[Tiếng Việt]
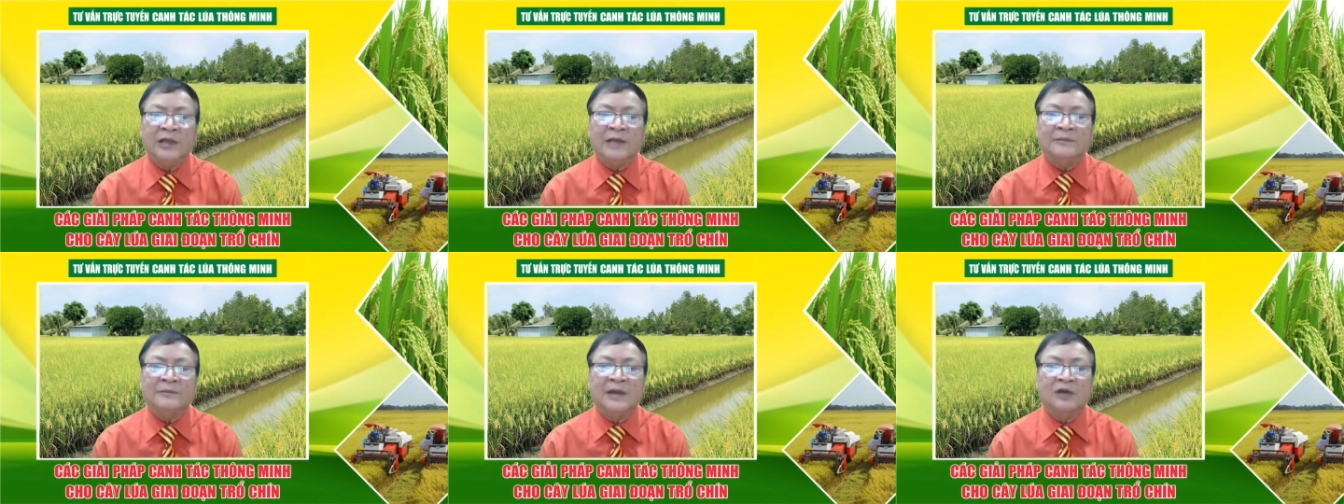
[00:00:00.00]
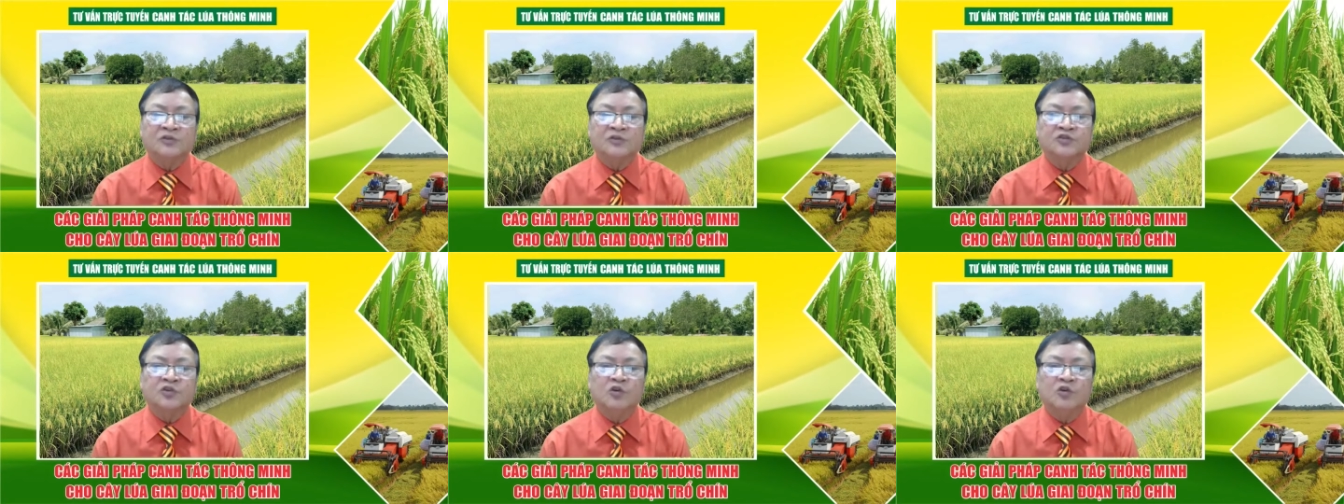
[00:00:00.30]
thang
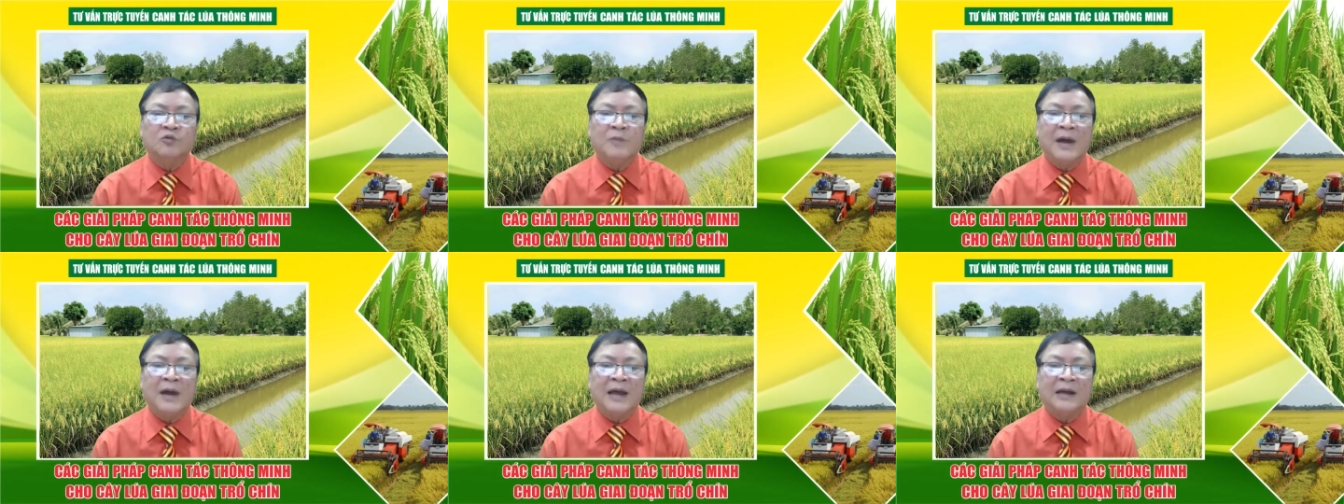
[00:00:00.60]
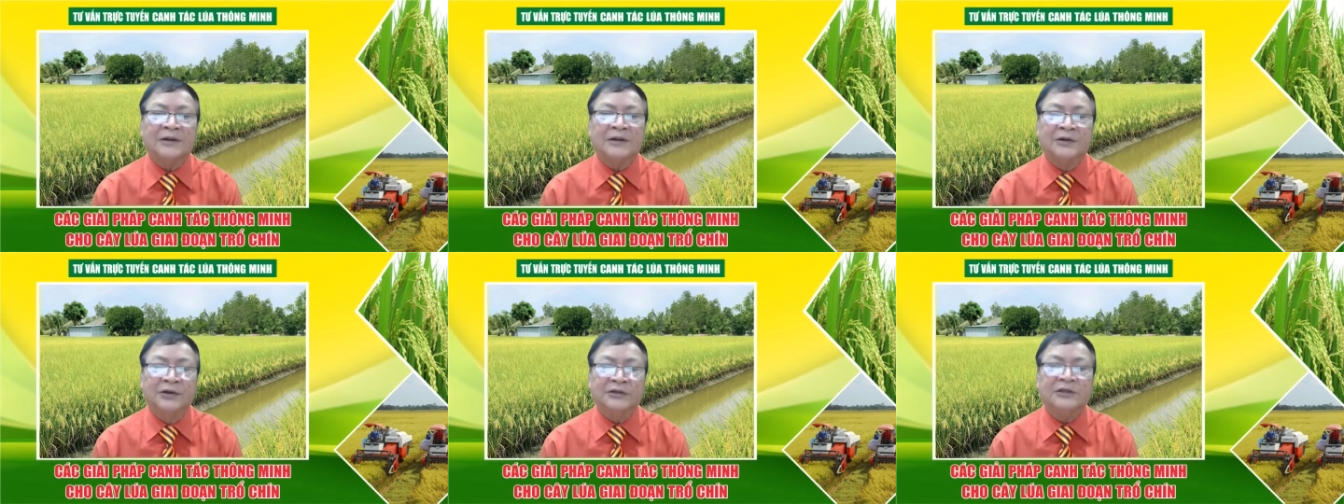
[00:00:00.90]
màu số
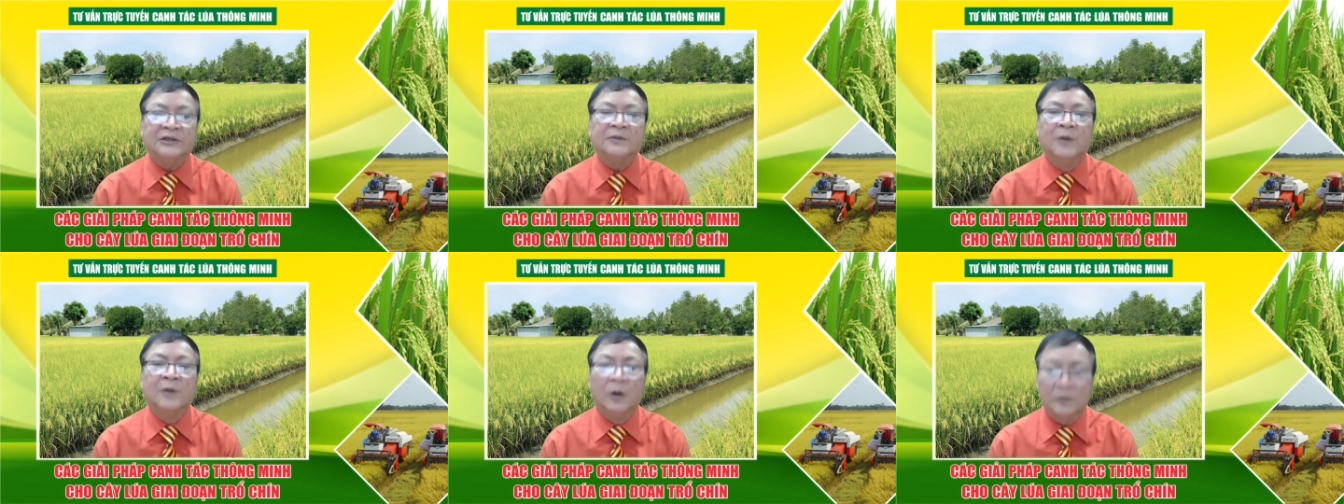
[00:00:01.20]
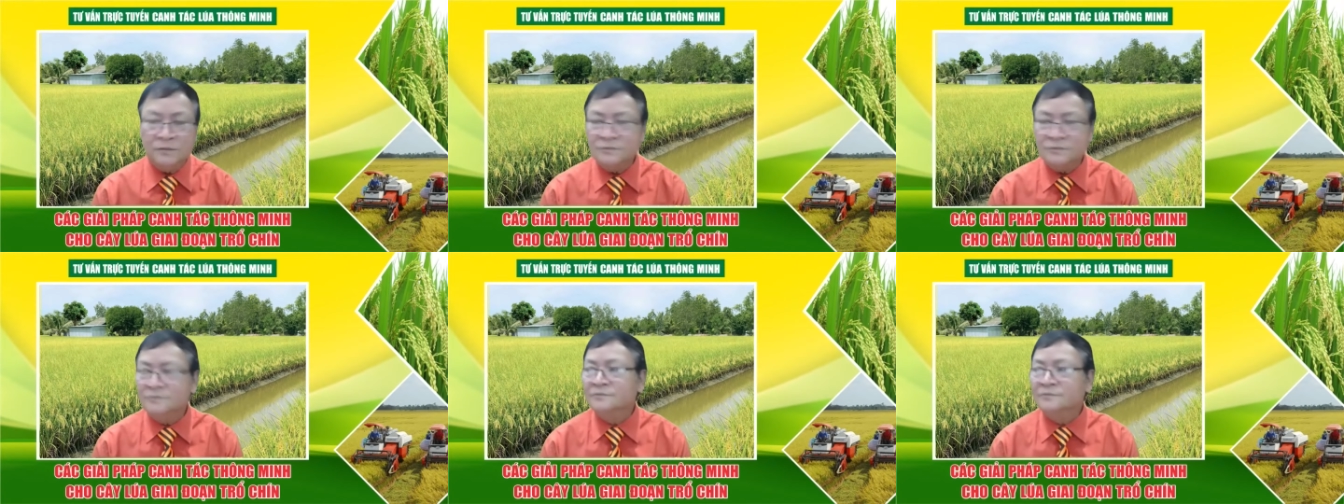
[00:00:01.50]
3 rưỡi tới
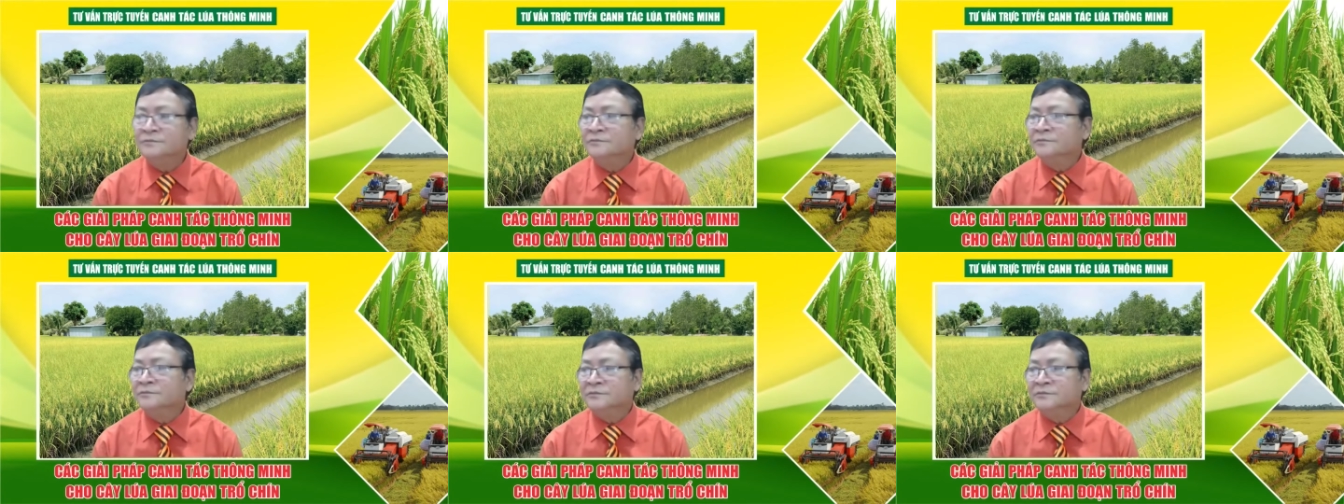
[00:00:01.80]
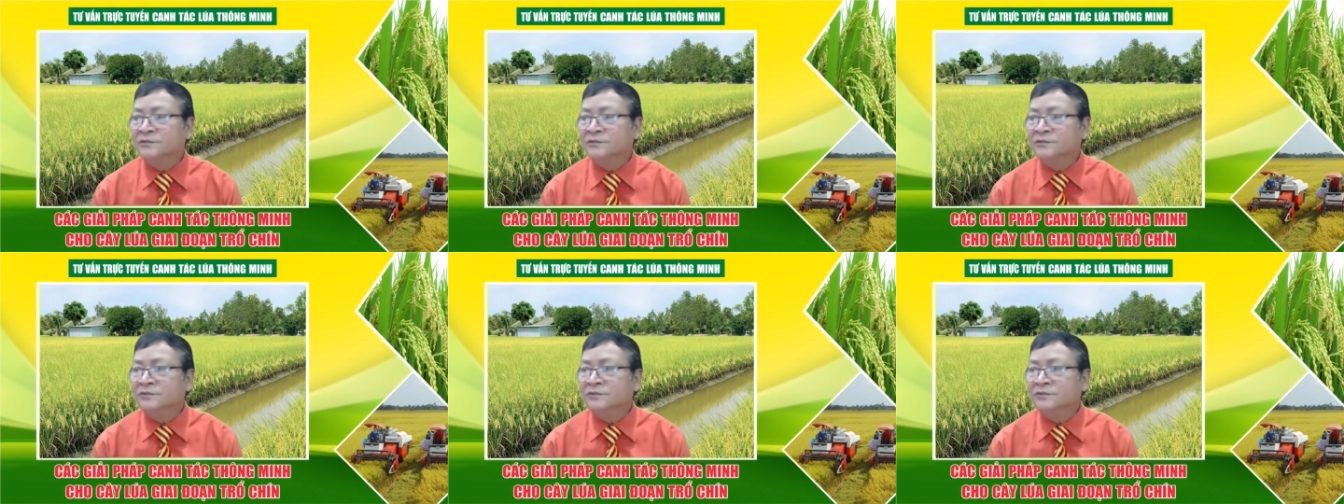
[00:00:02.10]
4